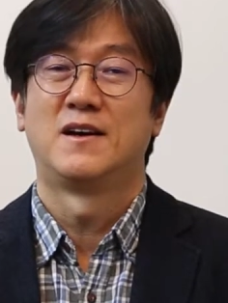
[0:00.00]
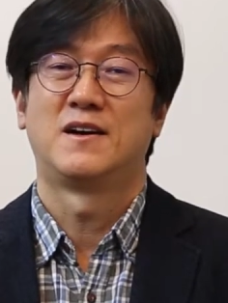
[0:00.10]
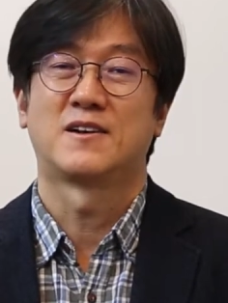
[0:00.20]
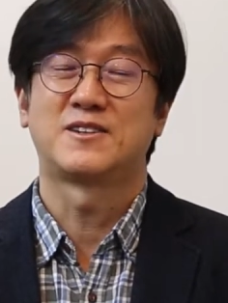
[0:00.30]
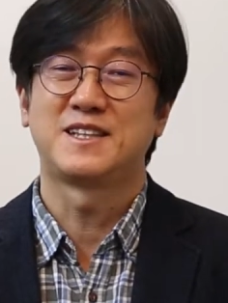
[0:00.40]

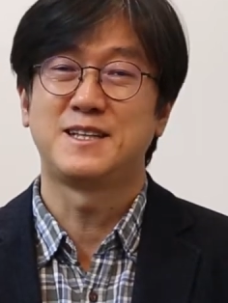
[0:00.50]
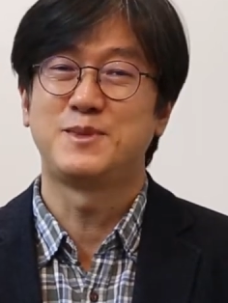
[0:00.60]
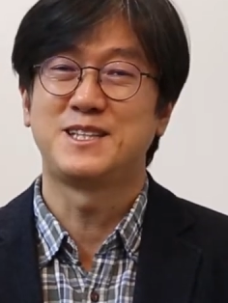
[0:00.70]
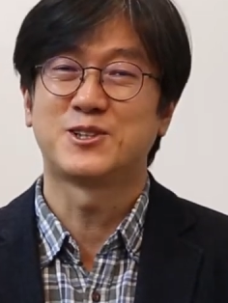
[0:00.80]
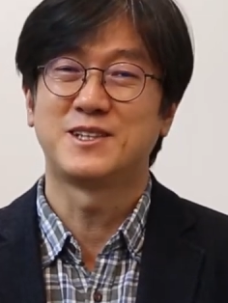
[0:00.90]
어, 근데
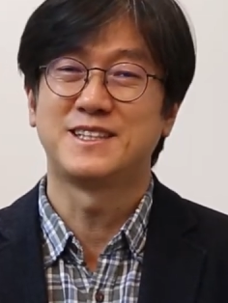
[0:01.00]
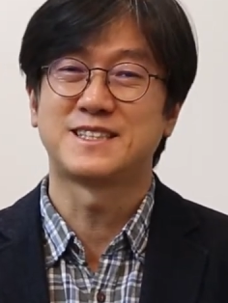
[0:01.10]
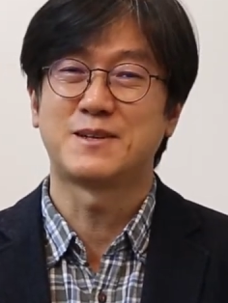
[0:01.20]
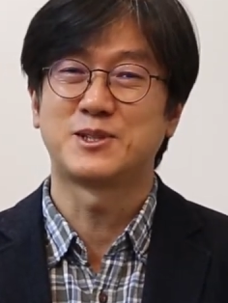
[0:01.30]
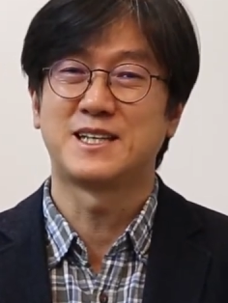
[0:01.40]
이미 저희
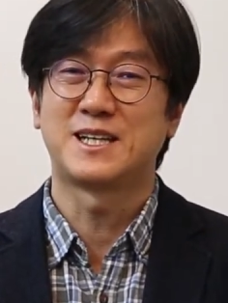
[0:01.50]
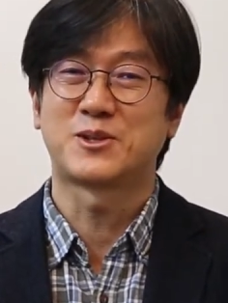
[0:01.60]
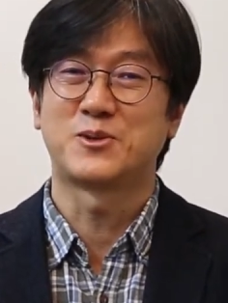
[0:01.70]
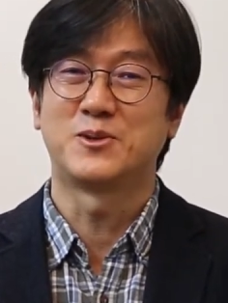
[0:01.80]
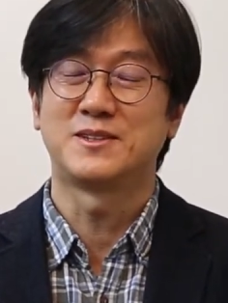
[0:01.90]

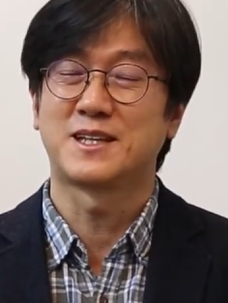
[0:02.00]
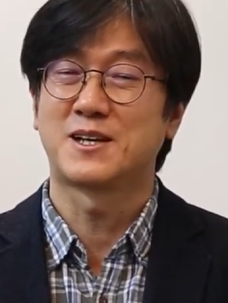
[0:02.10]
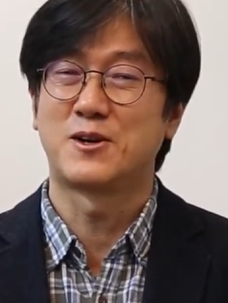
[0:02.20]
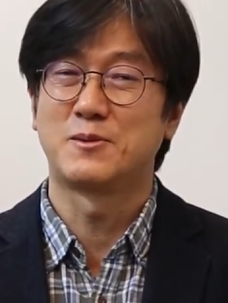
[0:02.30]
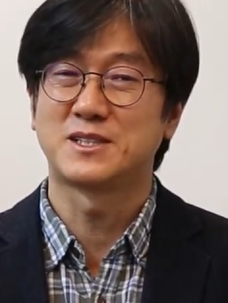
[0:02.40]
사이버대학교, 특히
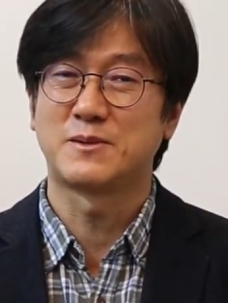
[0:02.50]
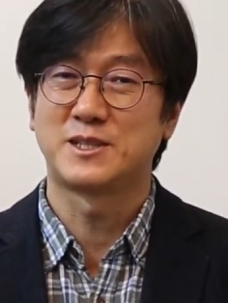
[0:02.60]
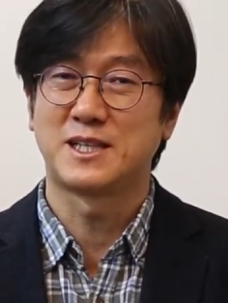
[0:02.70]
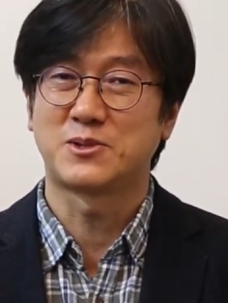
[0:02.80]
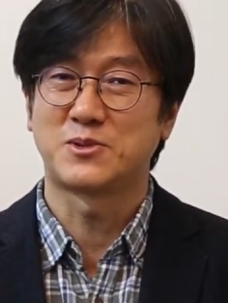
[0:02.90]
글로벌
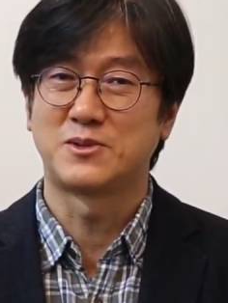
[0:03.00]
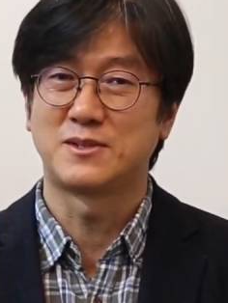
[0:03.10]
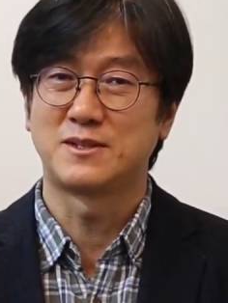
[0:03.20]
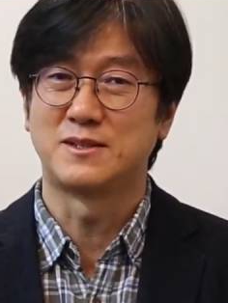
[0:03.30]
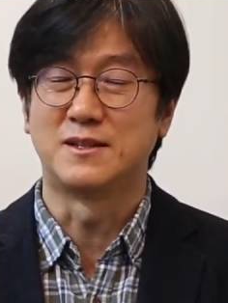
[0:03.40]

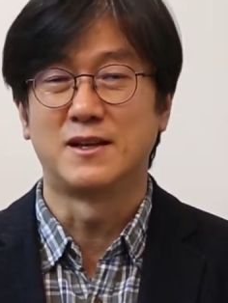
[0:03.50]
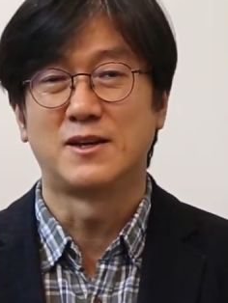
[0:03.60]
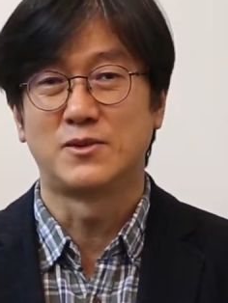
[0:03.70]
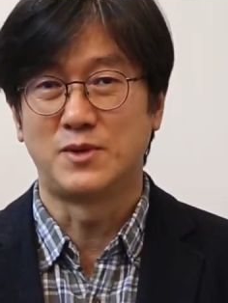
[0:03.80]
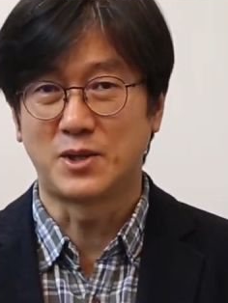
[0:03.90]
사이버대학교는
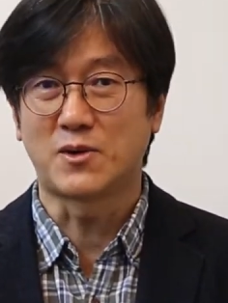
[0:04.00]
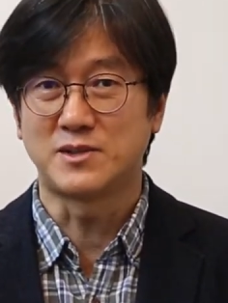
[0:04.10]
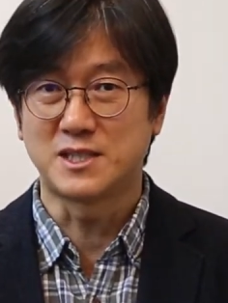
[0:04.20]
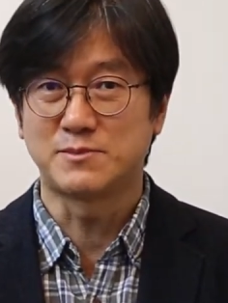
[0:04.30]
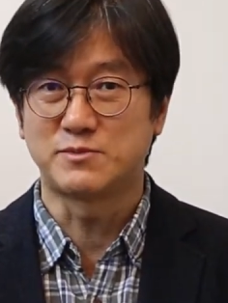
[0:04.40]
내교
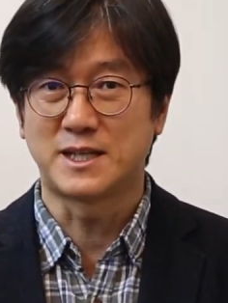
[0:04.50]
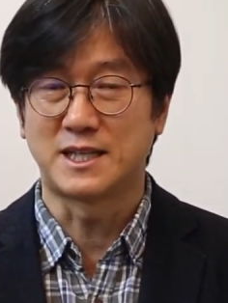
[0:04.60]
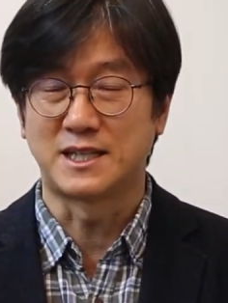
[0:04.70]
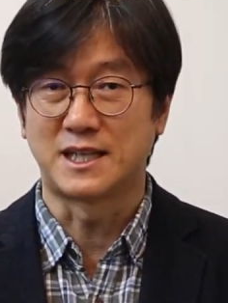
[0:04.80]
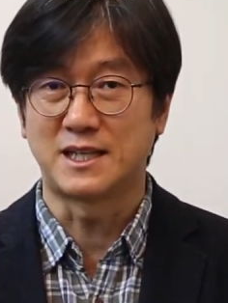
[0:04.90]
컨텐츠뿐만
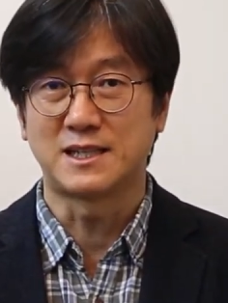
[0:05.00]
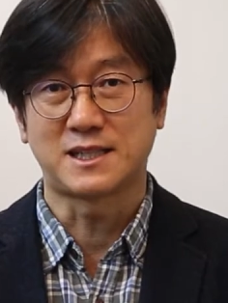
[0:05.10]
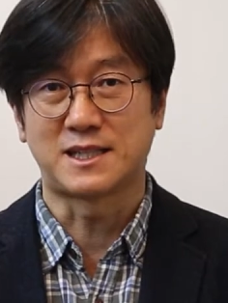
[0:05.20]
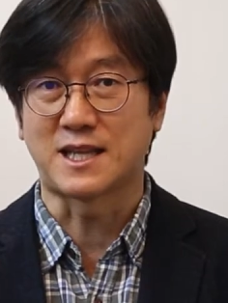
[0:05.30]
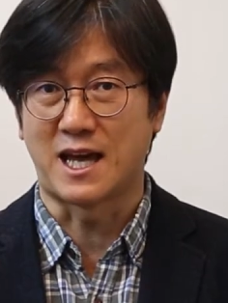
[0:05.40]
아니라
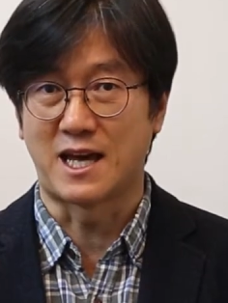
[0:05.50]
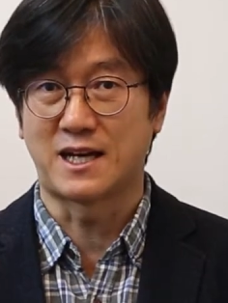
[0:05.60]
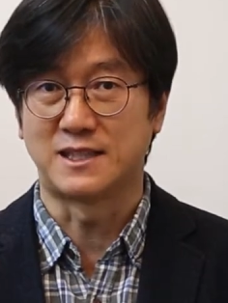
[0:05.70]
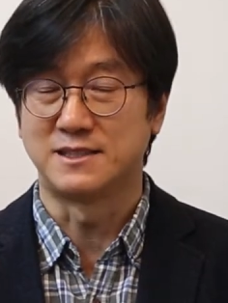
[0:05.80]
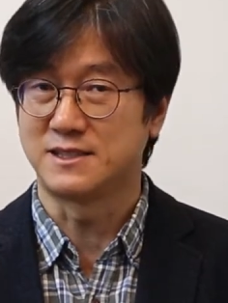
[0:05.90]
기타
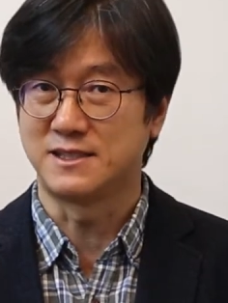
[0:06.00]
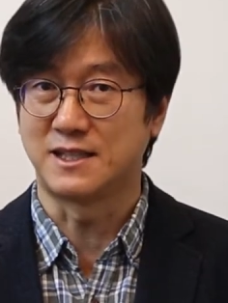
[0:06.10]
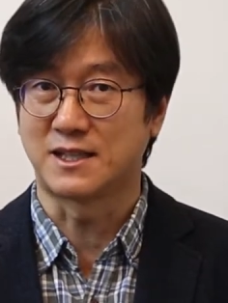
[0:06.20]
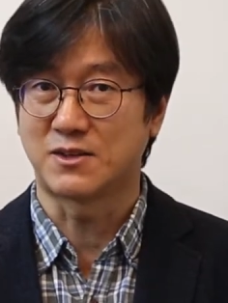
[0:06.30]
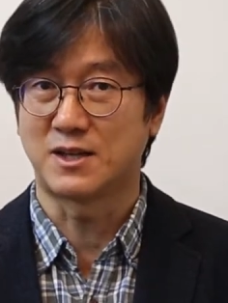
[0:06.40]
다양한
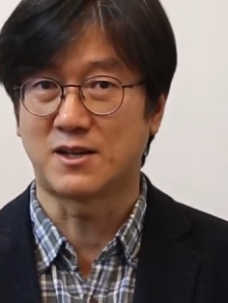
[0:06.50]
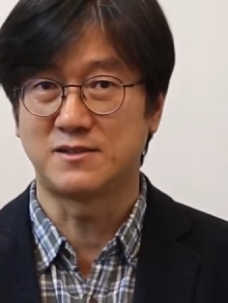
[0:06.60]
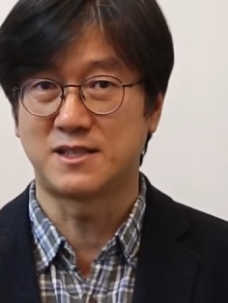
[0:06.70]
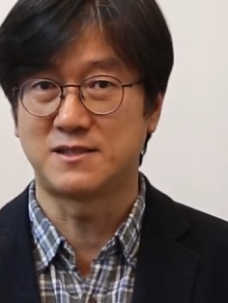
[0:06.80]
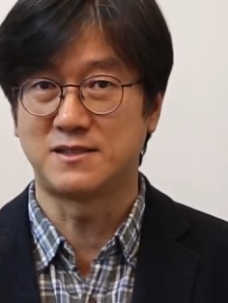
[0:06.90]
지식과
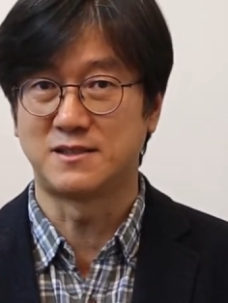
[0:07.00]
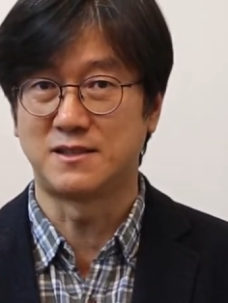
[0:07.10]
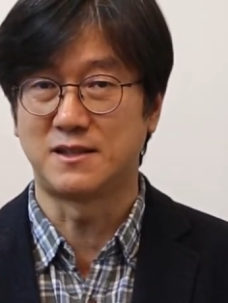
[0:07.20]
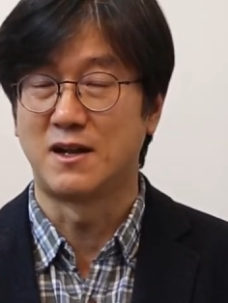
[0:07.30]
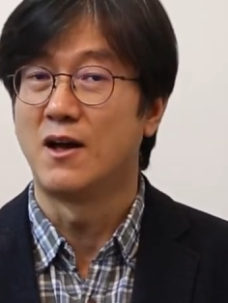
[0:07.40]

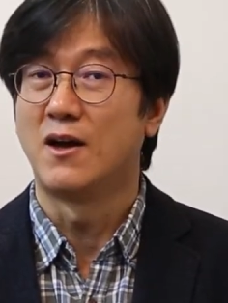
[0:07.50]
컨텐츠들을